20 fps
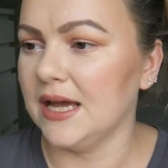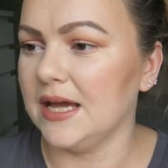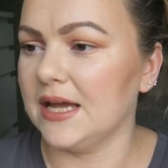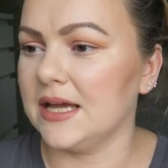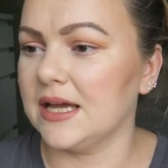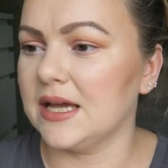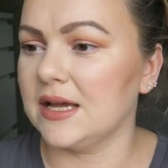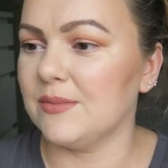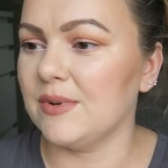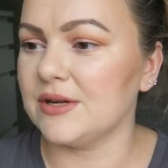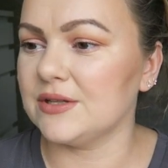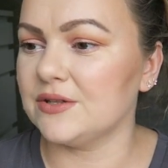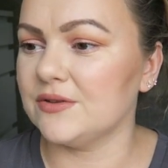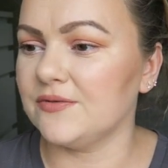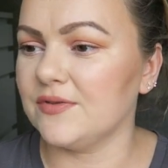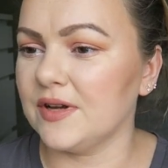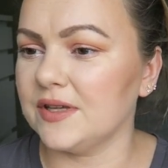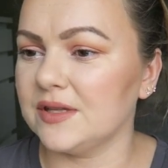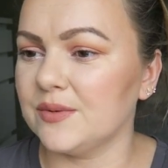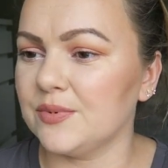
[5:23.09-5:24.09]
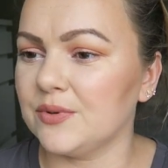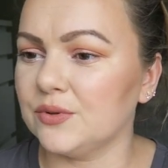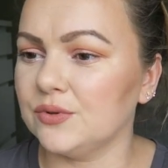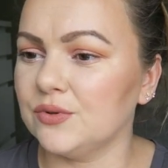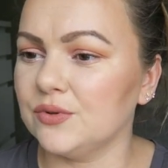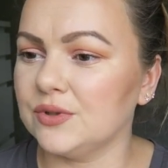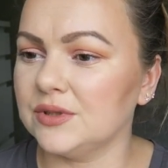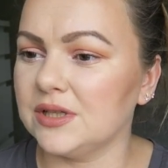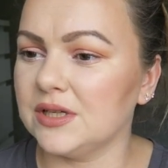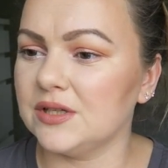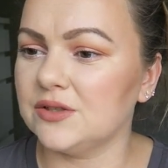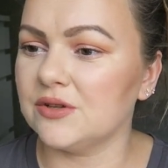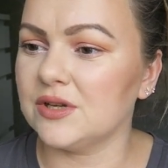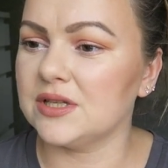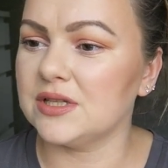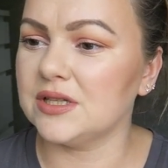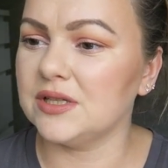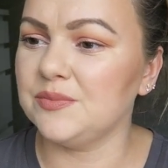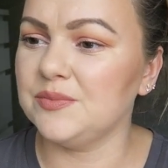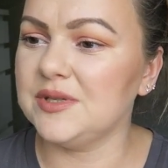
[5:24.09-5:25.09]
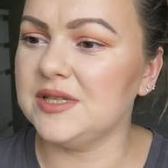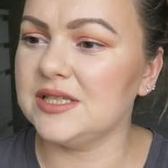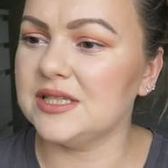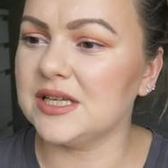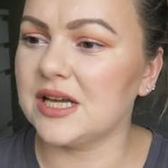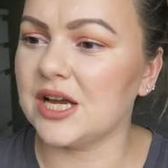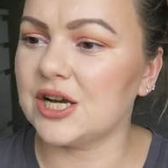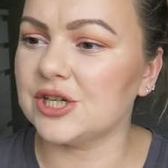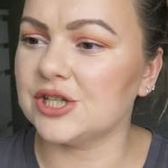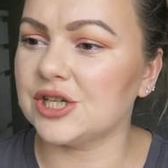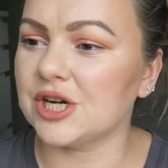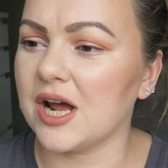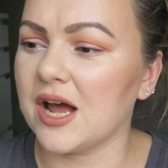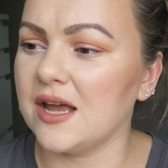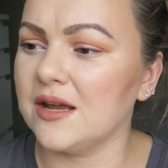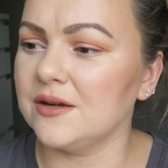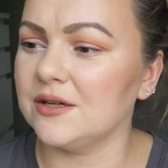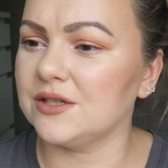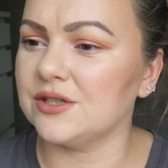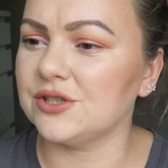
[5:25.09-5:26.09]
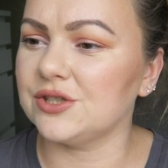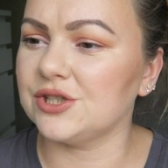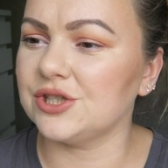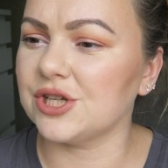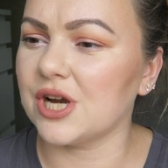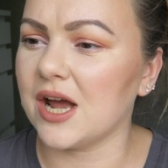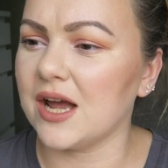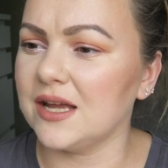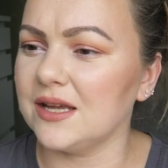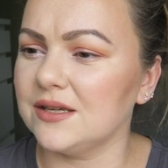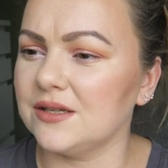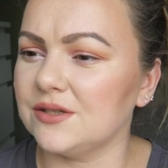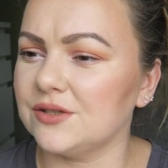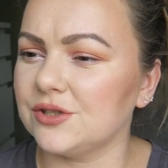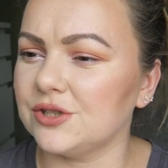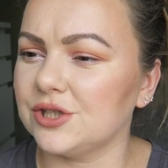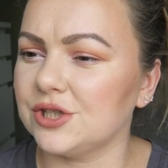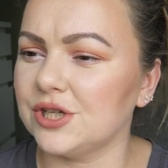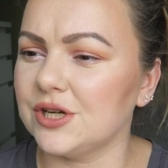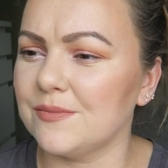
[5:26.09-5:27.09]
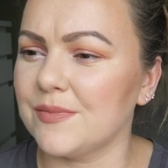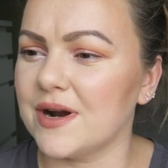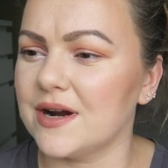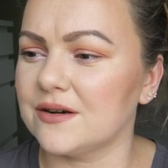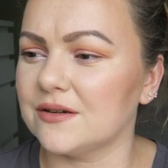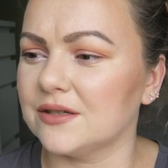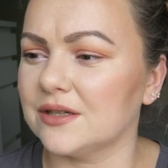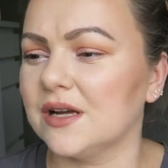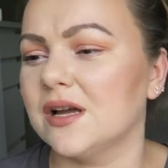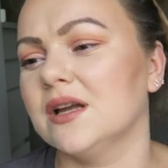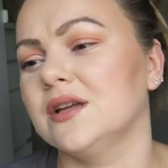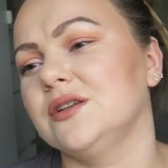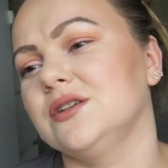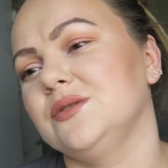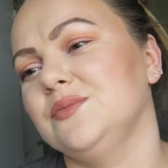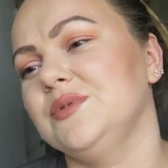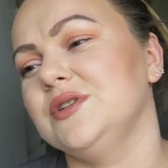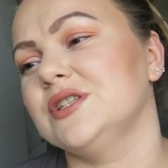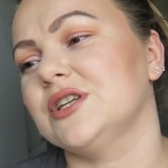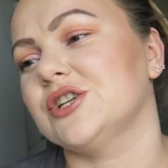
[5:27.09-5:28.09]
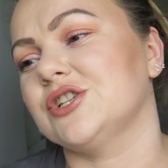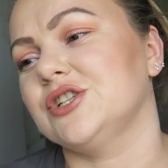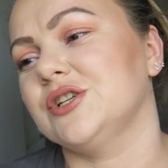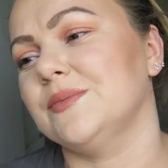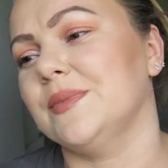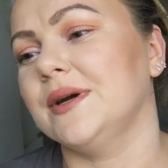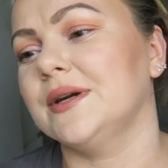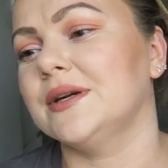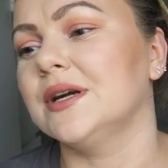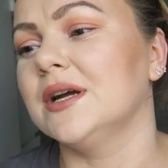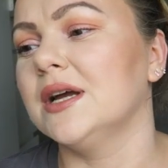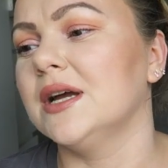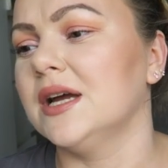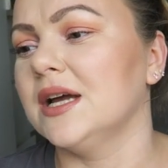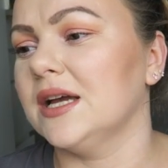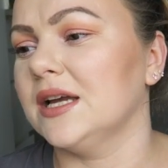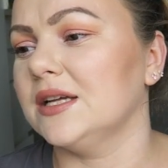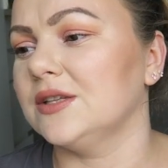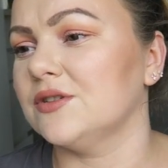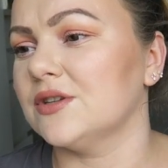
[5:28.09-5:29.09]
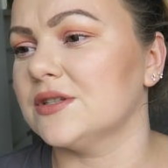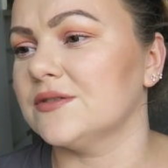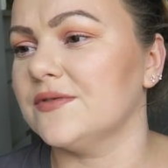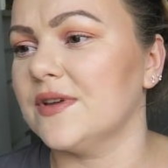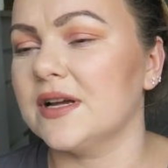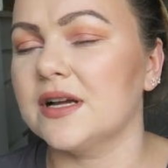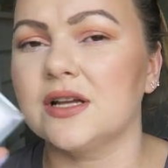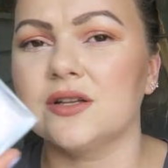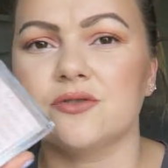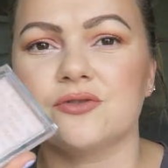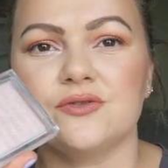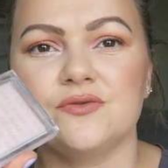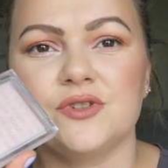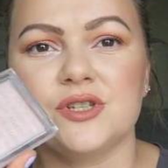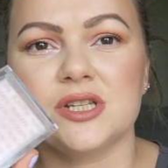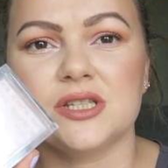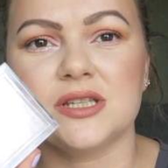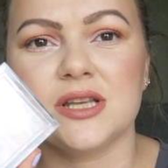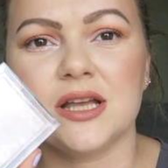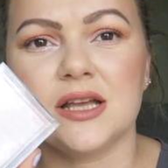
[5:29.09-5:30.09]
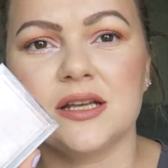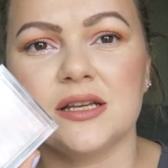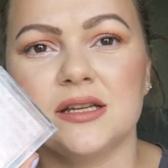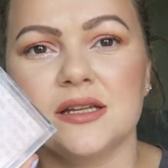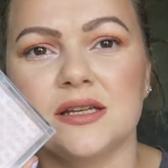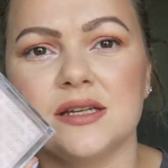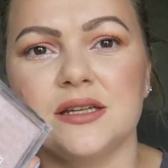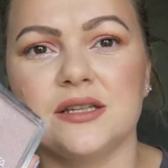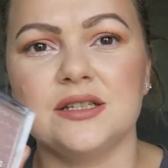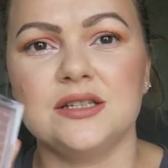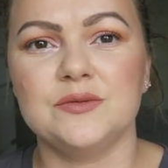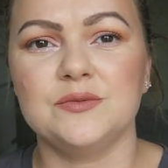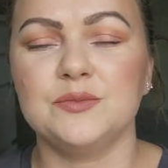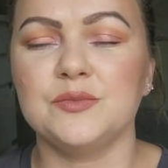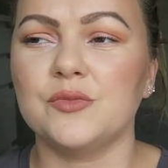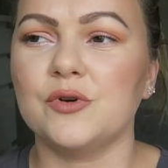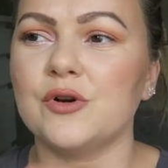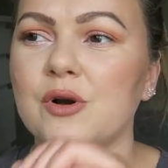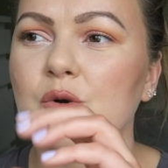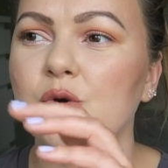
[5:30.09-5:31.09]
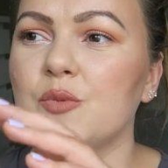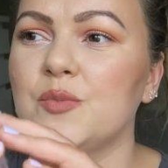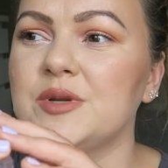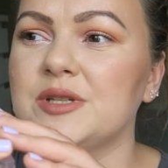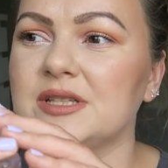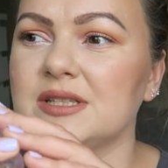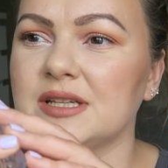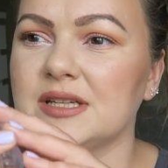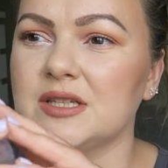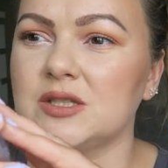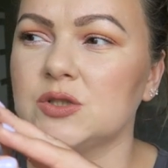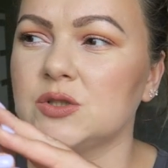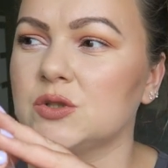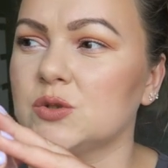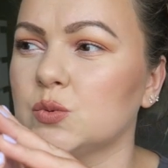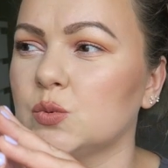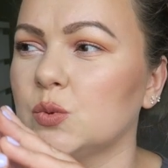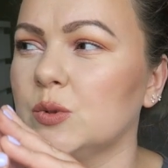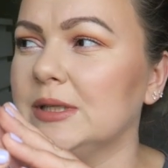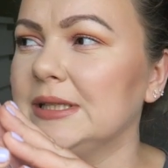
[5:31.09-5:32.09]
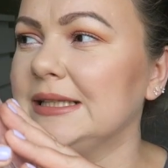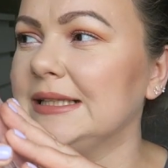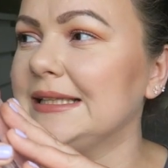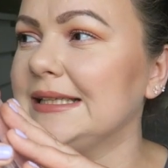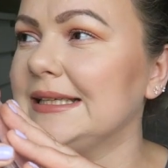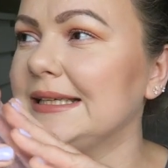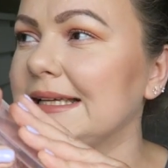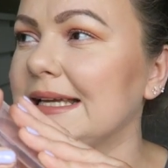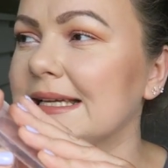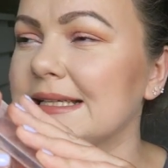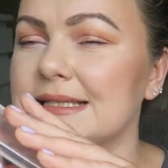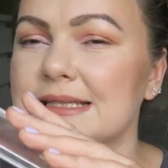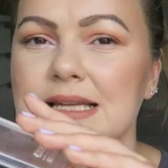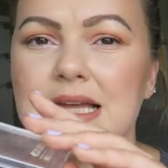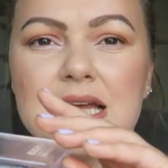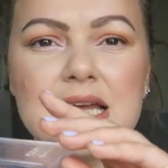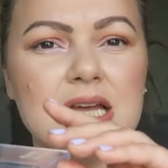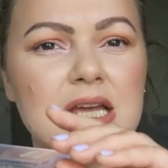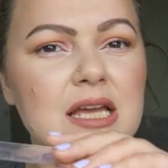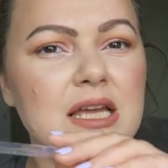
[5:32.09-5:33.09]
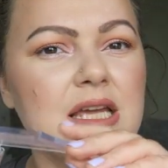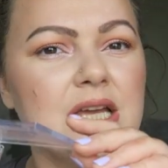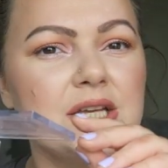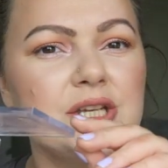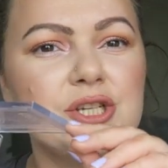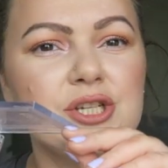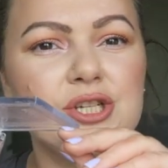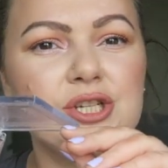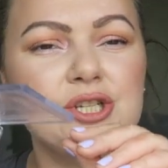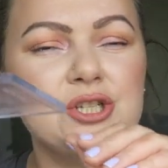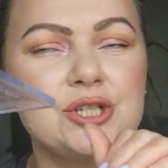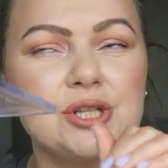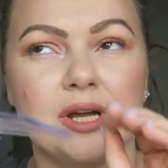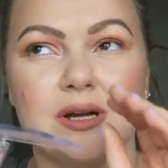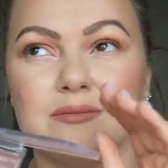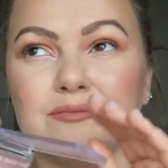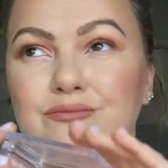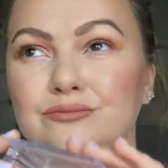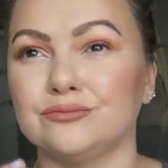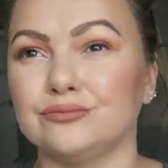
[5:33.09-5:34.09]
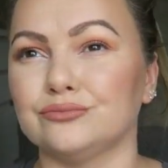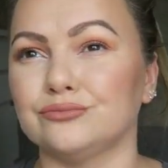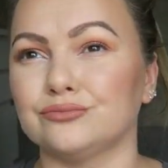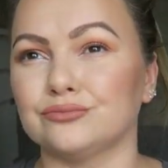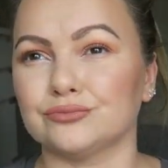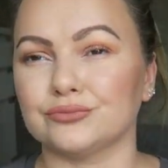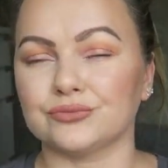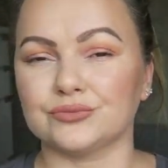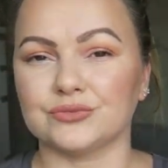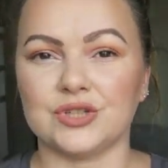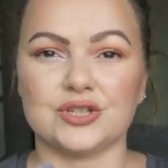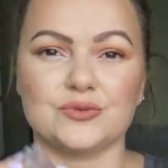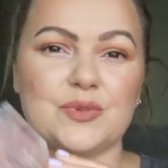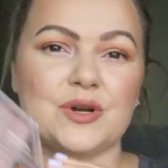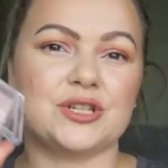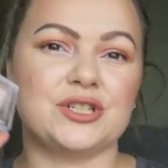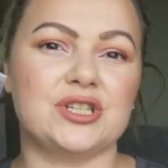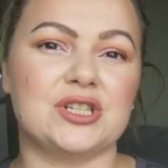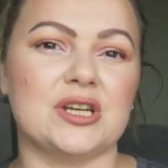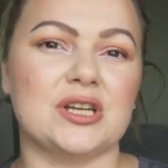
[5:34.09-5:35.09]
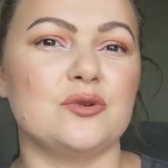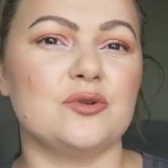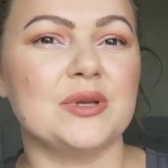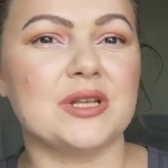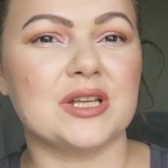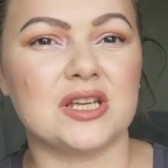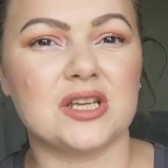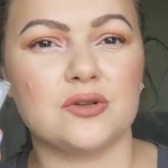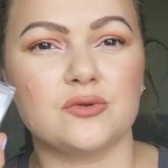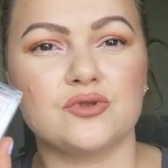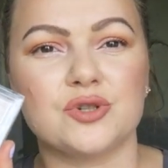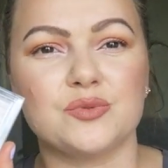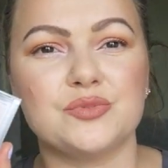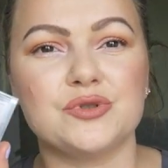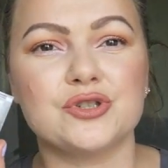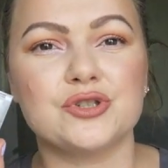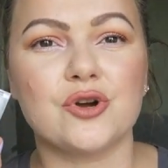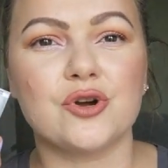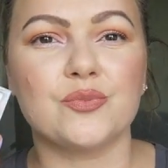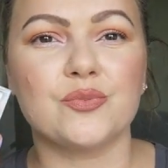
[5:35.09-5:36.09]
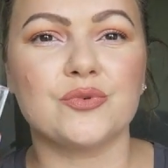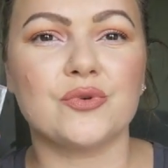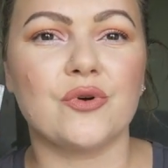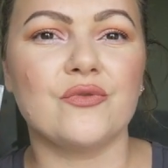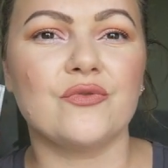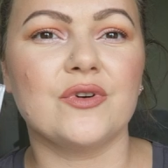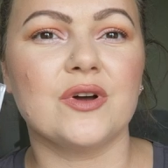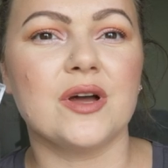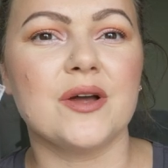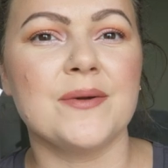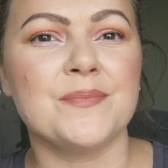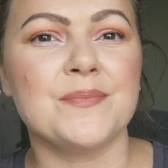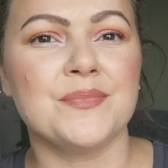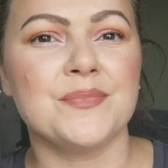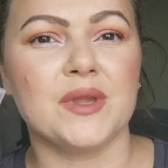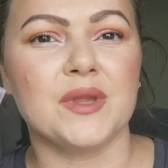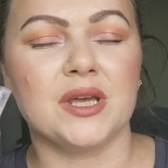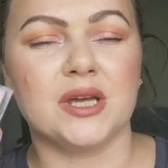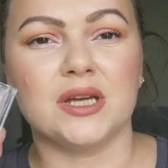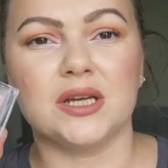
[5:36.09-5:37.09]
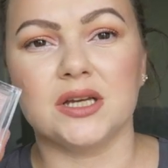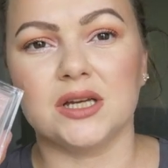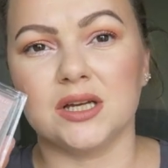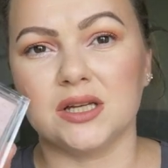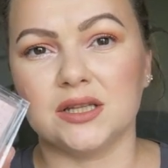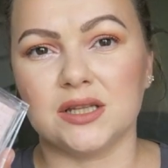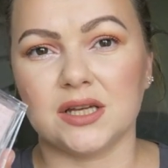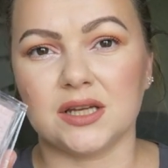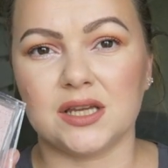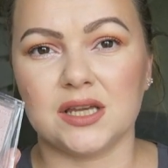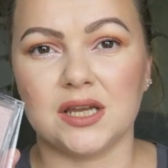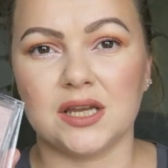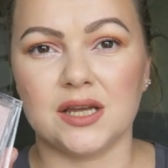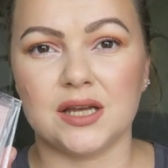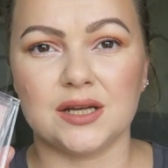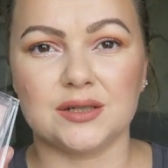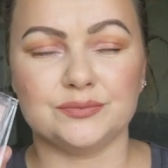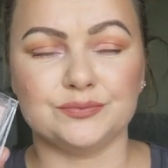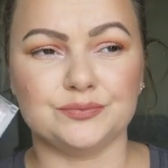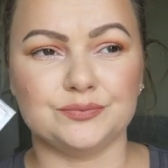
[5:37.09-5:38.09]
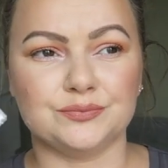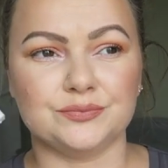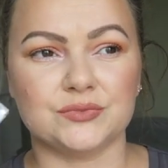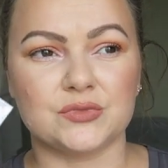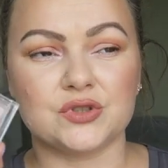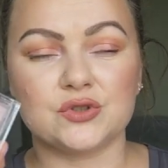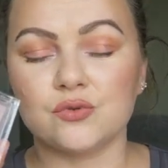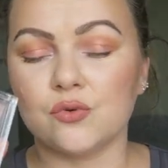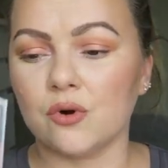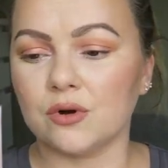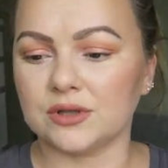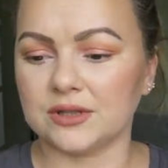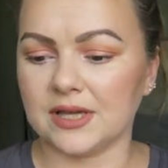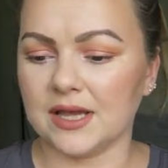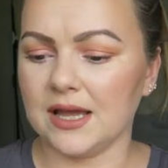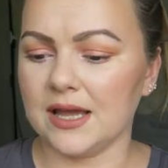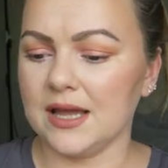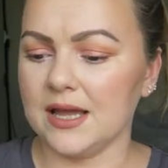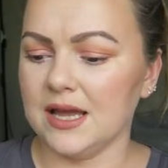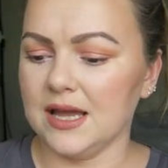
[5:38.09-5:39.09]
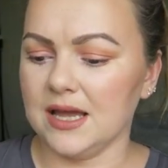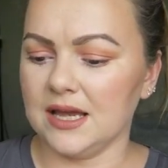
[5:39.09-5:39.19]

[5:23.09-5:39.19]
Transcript: E, bardzo fajne produkty i to jest Ibiza Shy Shy Shimmer. E, Ibiza Shimmer, e, to jest vegan oczywiście jest, e, i mogłam kupić ten taki słynny jest, jakiś tam, też bardziej, ja lubię takie róże biszkoptowe, e, takie mm, złote.